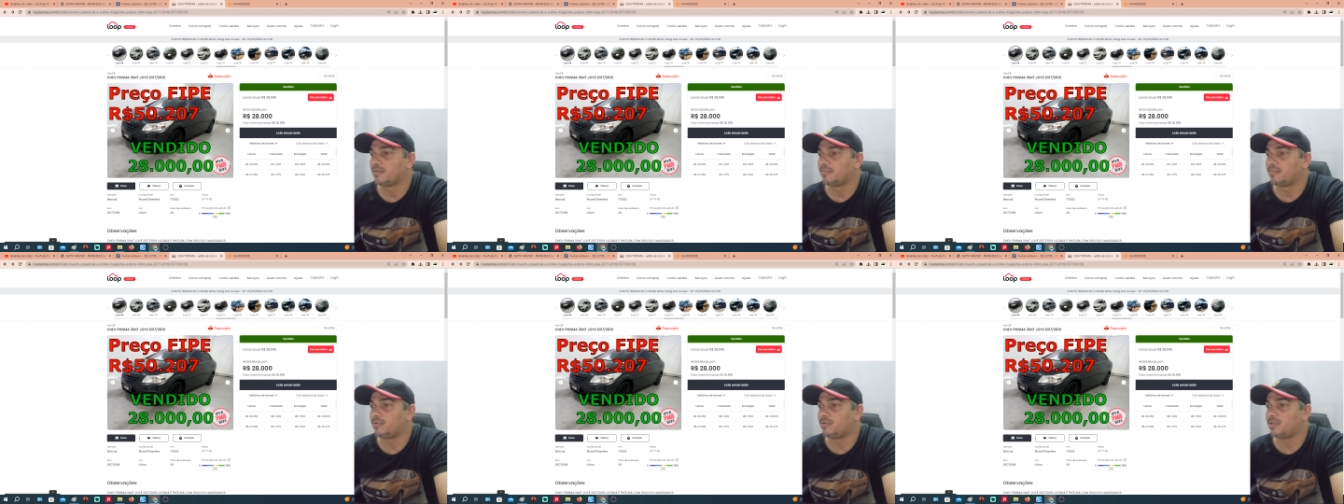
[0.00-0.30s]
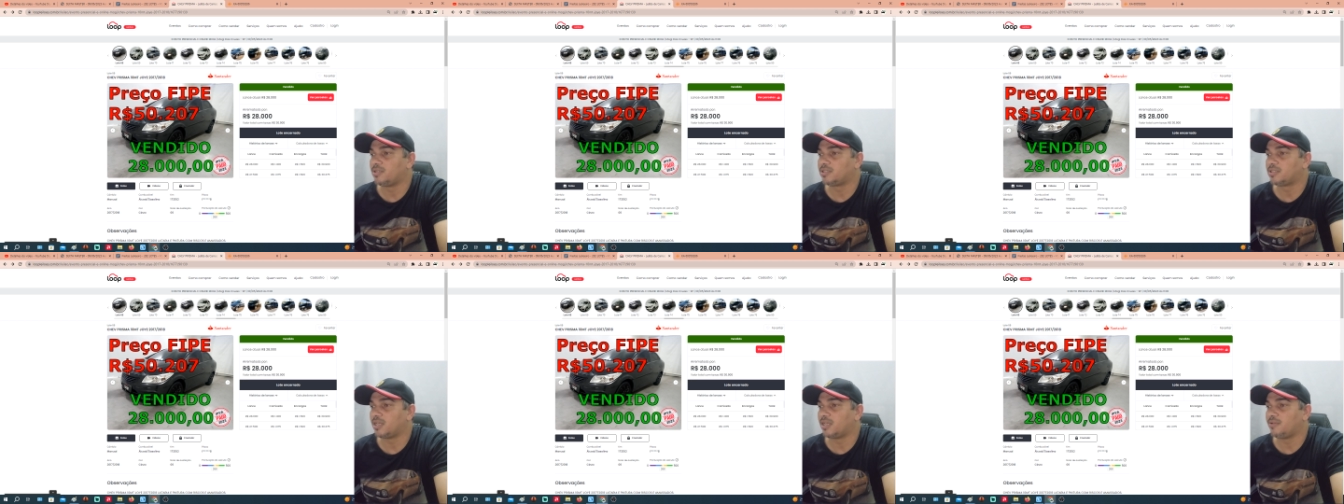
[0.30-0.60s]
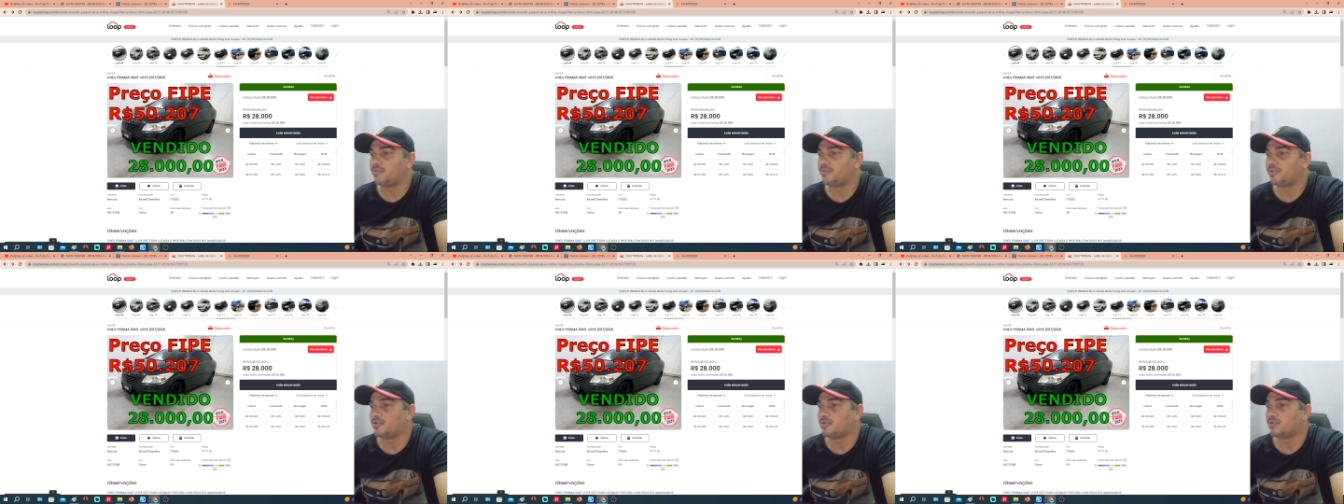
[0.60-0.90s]
Por isso
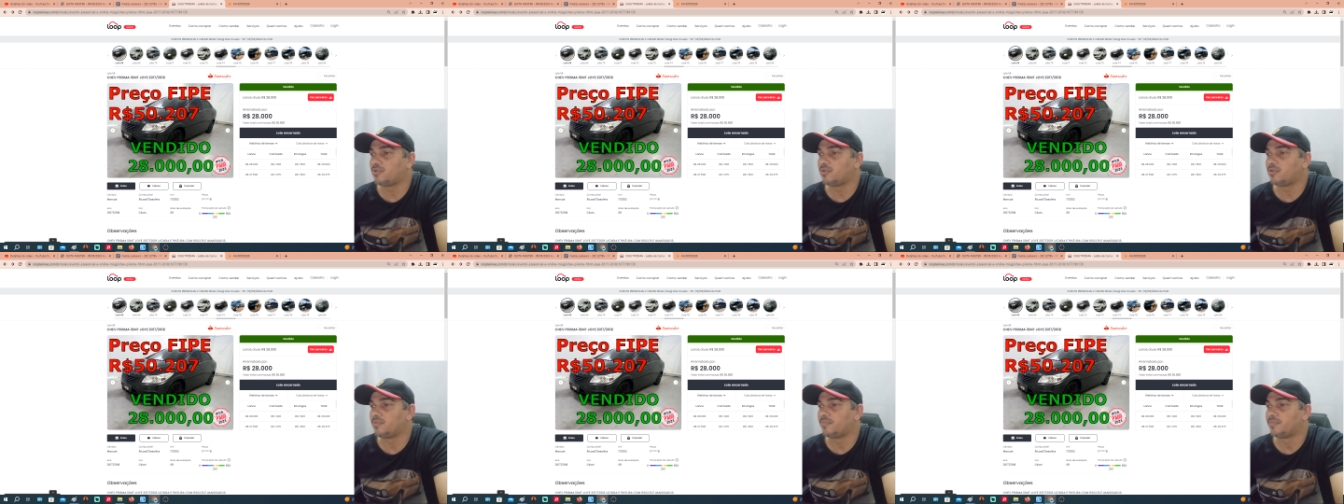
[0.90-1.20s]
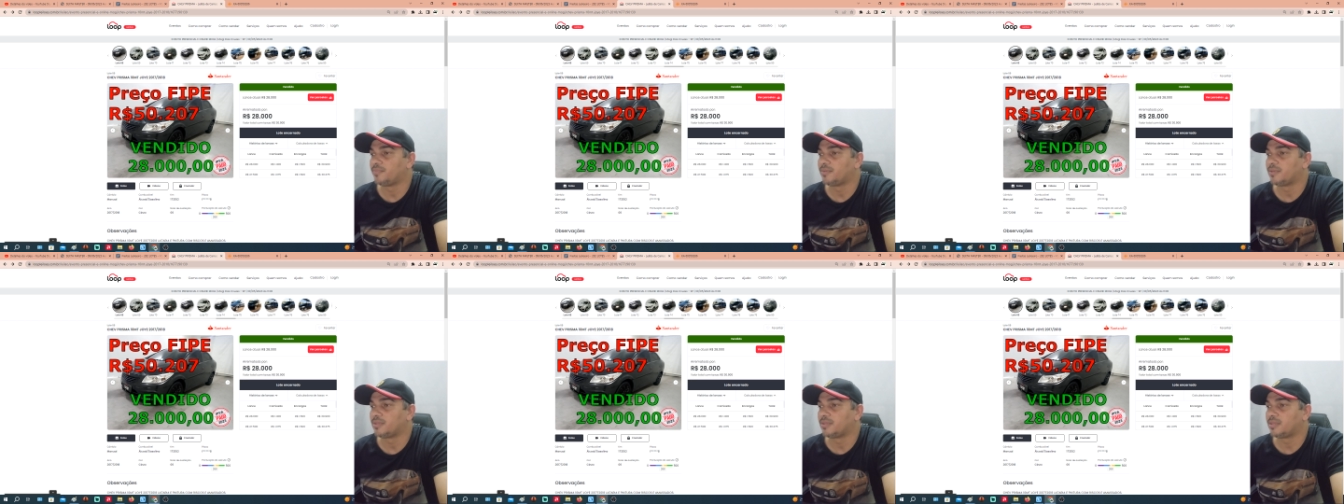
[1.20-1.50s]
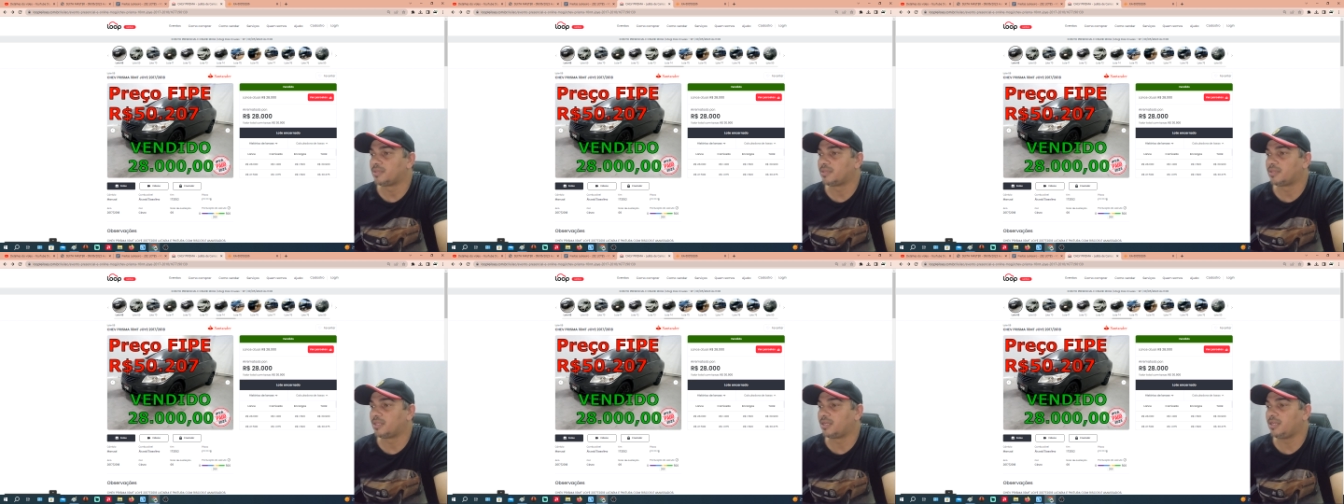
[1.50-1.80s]
aí ficou
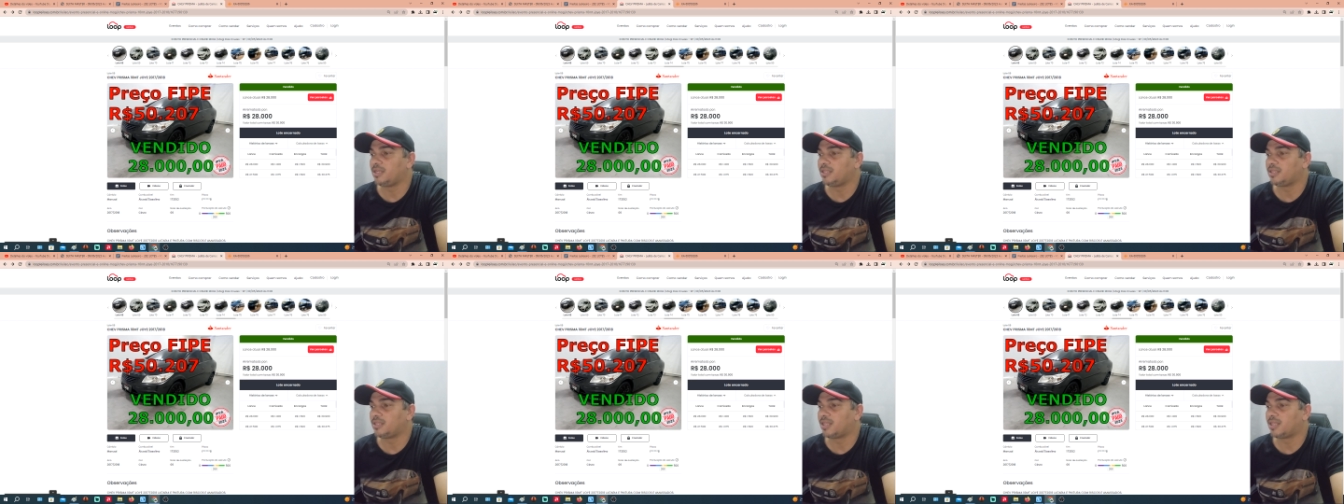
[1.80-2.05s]
R$